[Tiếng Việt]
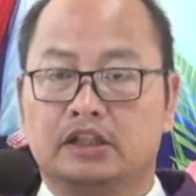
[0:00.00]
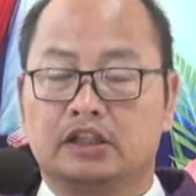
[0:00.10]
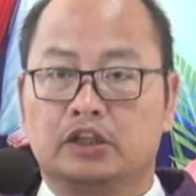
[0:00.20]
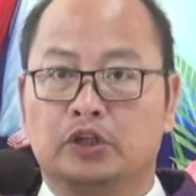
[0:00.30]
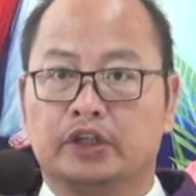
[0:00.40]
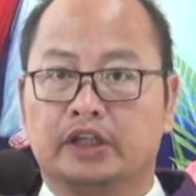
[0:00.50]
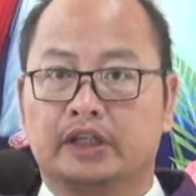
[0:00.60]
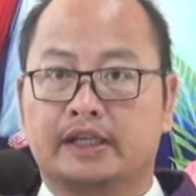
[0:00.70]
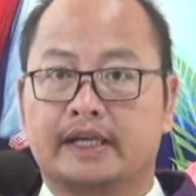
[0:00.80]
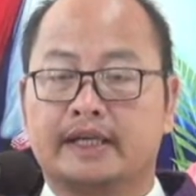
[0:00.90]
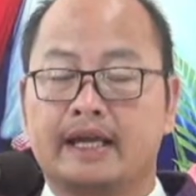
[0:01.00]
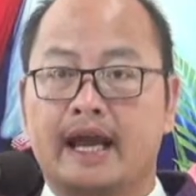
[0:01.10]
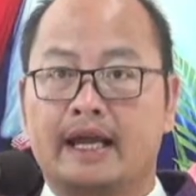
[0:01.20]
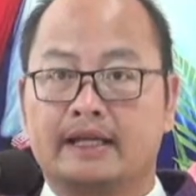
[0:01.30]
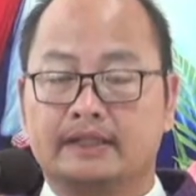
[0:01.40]
rồi kết
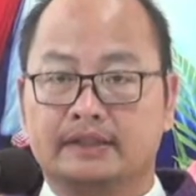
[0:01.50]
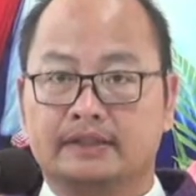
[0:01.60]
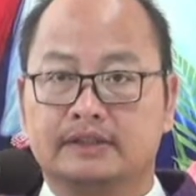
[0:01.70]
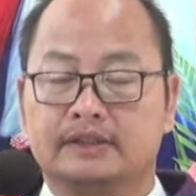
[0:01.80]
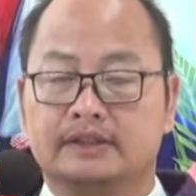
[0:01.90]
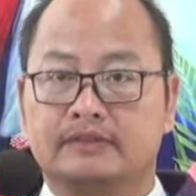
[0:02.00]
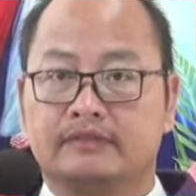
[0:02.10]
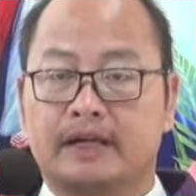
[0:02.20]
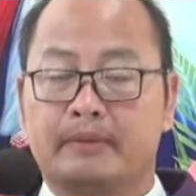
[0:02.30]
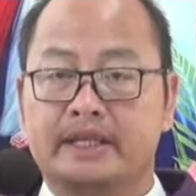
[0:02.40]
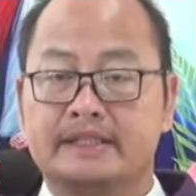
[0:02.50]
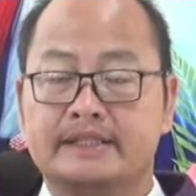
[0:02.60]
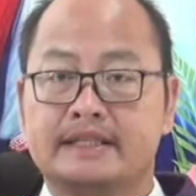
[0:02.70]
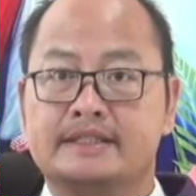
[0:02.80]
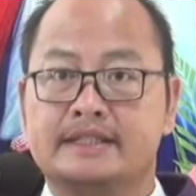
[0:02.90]
án và bị
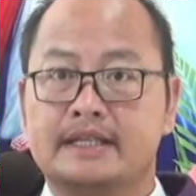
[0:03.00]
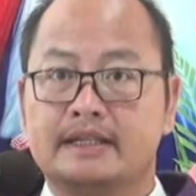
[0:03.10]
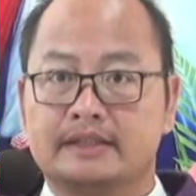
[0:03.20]
giết chết.